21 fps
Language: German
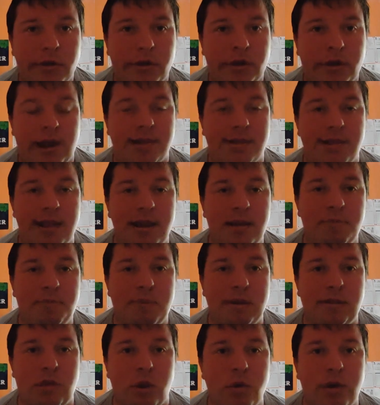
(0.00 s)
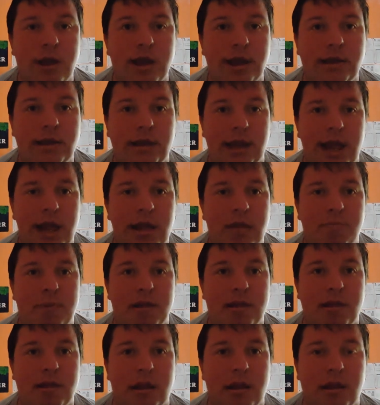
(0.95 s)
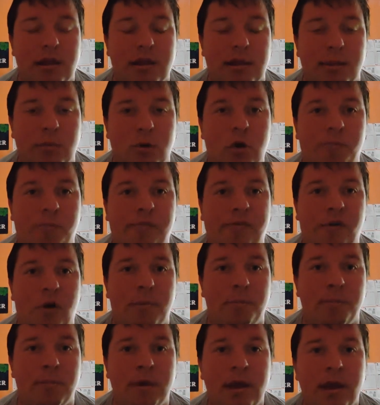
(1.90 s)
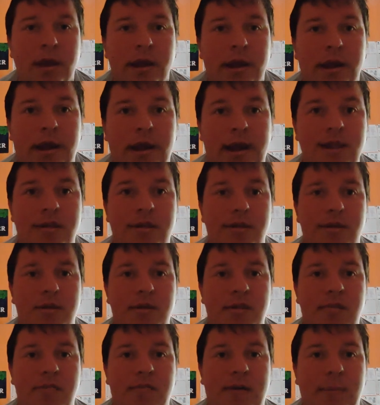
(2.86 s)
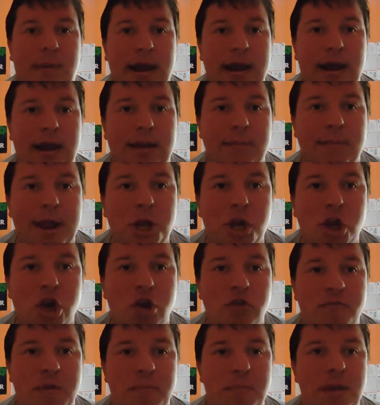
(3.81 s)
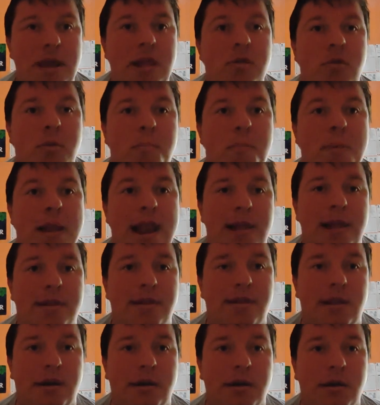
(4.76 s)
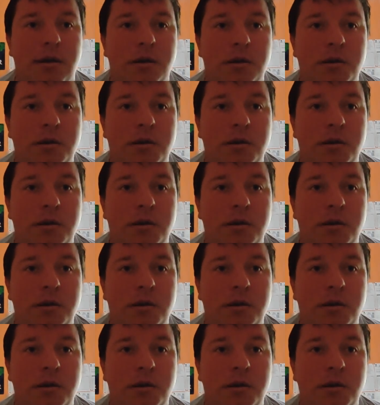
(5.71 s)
Das sind Betrüger, die nichts Besseres im Kopf haben, als sonst mal einen Menschen wie mich zu belästigen.